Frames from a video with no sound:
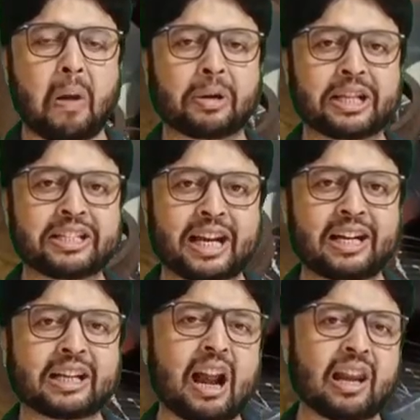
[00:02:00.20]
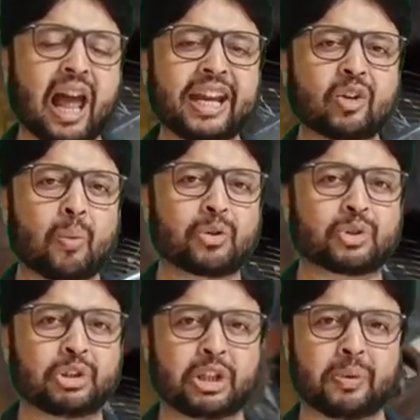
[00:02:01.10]
আমাদের চ্যানেলটাকে লাইক
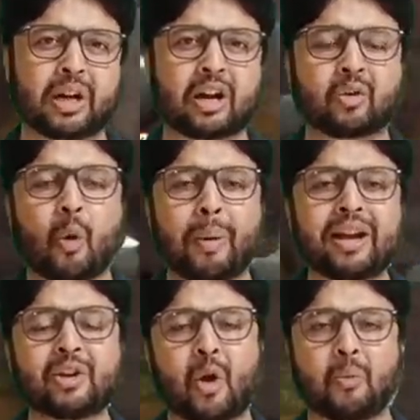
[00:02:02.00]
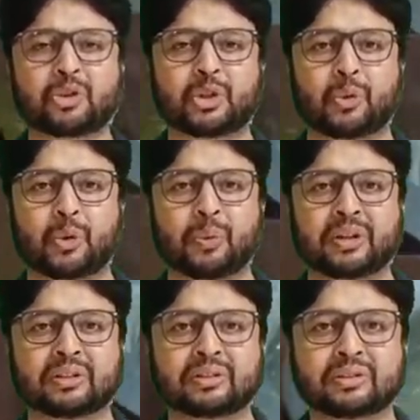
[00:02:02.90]
অবশ্যই দেবেন আর কমেন্ট অবশ্যই
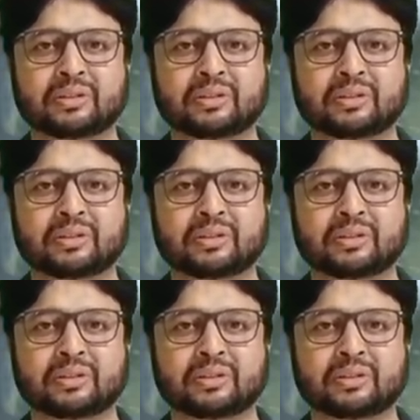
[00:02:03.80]
করবেন